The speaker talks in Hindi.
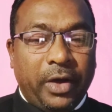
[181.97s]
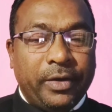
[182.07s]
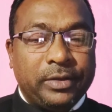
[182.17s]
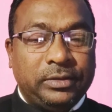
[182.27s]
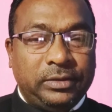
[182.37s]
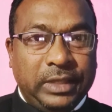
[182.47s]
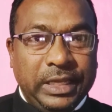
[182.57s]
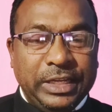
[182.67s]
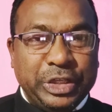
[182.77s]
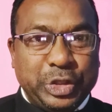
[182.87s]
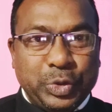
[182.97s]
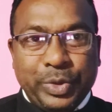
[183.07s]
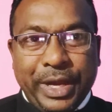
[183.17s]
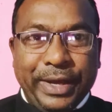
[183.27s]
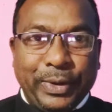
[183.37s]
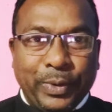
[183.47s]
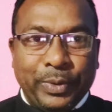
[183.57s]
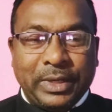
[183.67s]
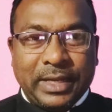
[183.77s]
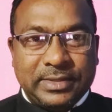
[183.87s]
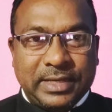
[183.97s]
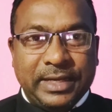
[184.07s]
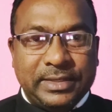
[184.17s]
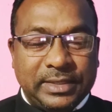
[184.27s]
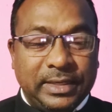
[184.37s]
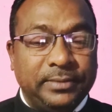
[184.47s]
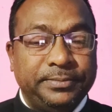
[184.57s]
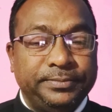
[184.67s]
और तीन स्टूडेंट को उनका स्टेट से